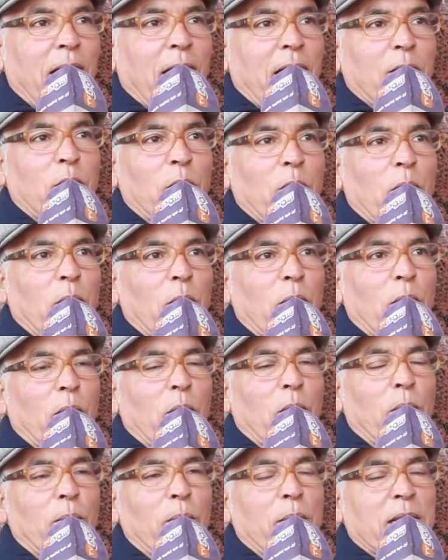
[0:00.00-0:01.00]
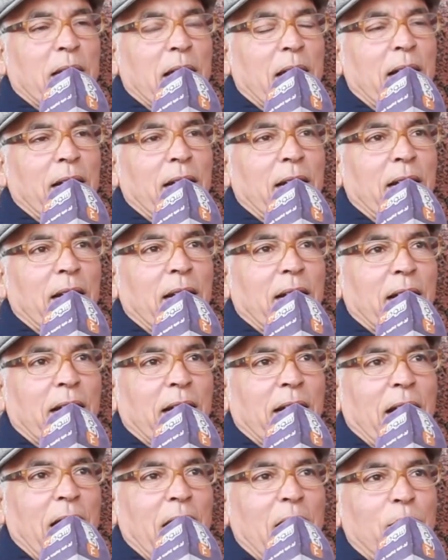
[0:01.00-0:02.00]
عنده مثلا
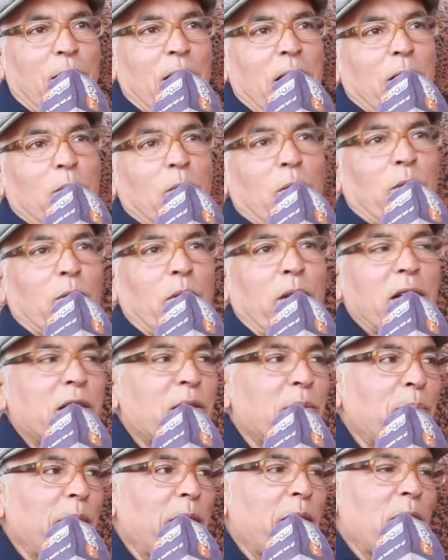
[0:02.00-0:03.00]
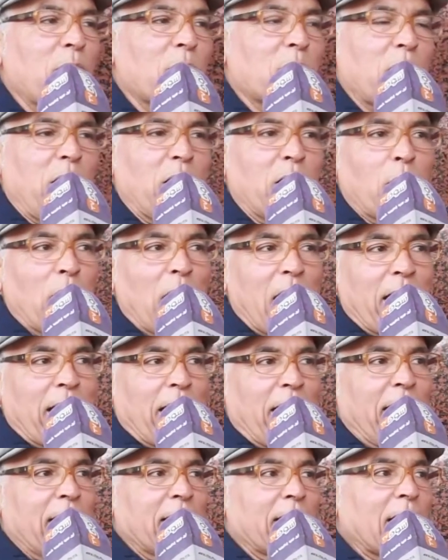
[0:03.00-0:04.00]
غير على البلاد وعنده ليكسبيريونس عنده لا
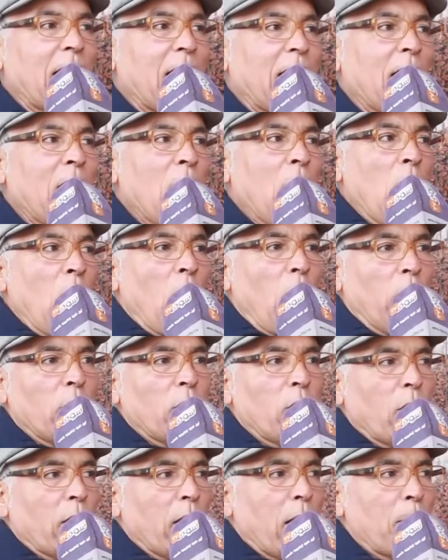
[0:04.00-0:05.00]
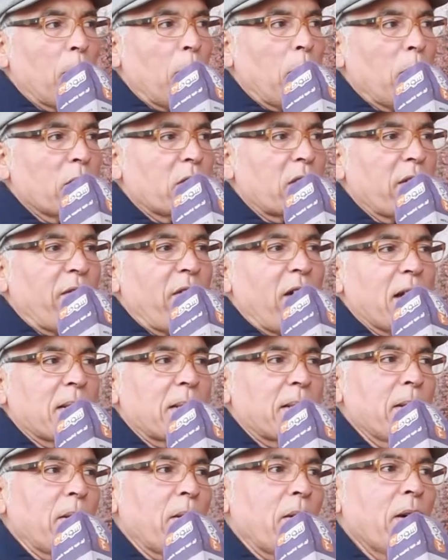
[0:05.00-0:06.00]
غرينتا عنده لا
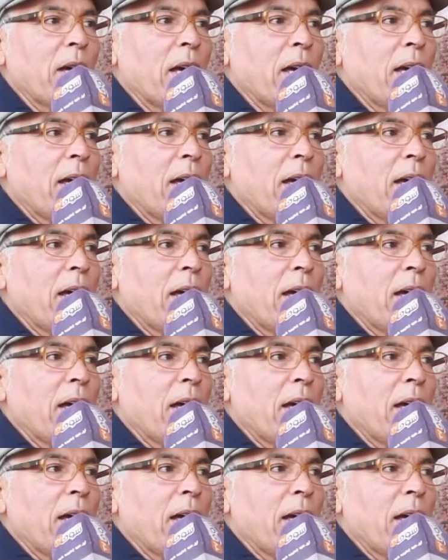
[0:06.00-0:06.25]
موتيفاسيون